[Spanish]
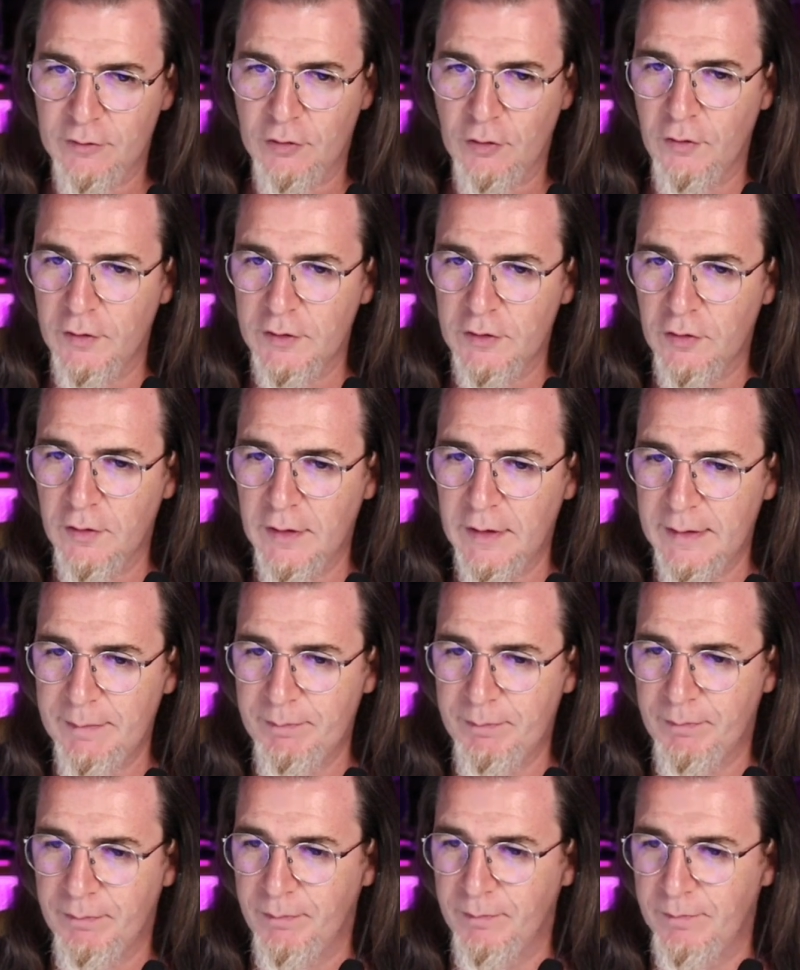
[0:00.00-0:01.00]
claro, todo esto
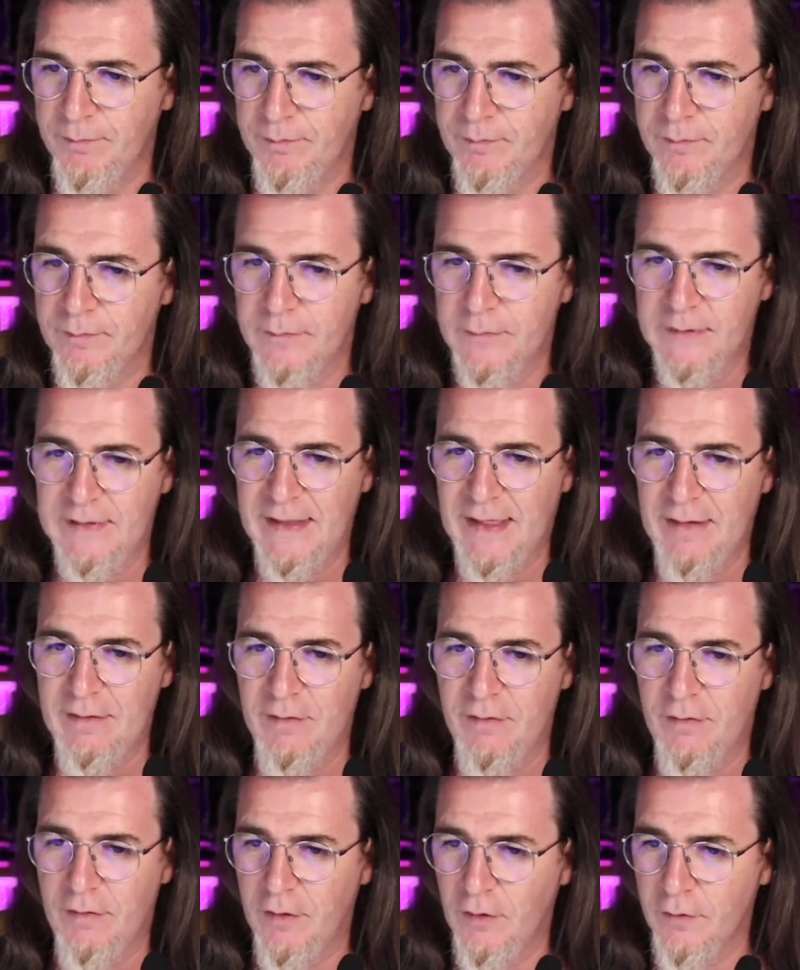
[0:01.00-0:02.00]
es mm,
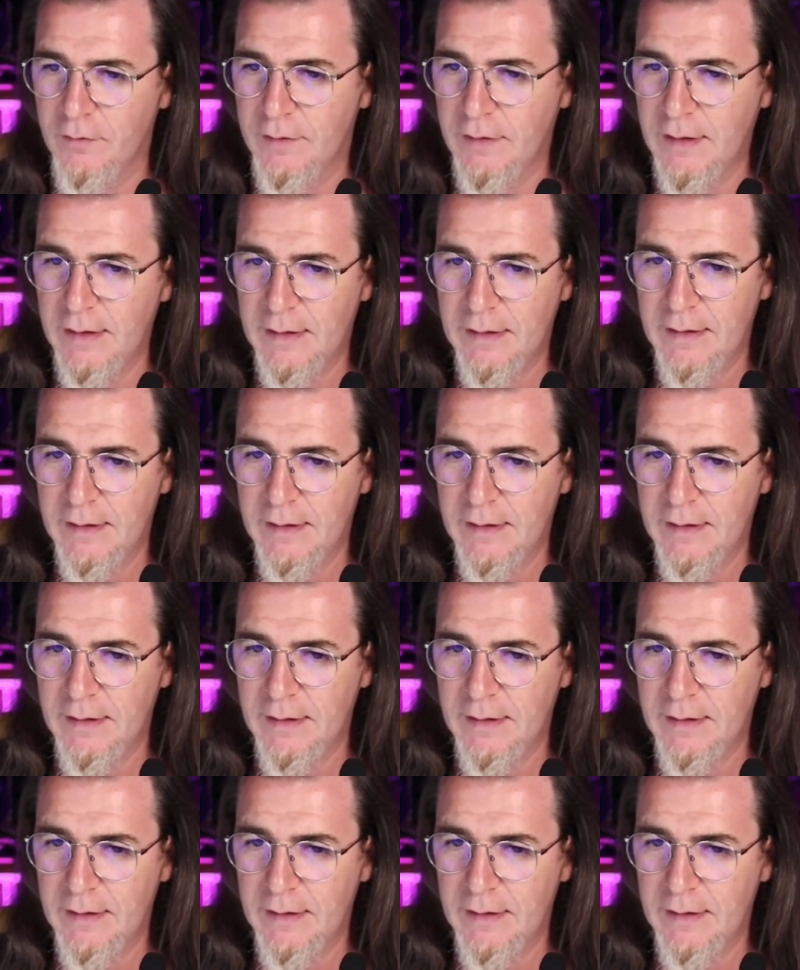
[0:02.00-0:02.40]
tradición